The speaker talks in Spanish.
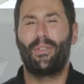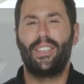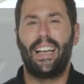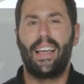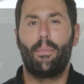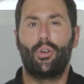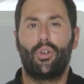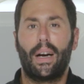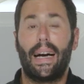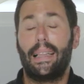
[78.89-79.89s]
mochila de
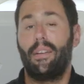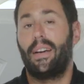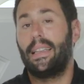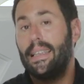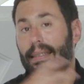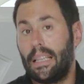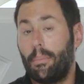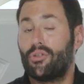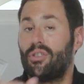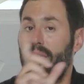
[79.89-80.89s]
motocar, diferentes tipos,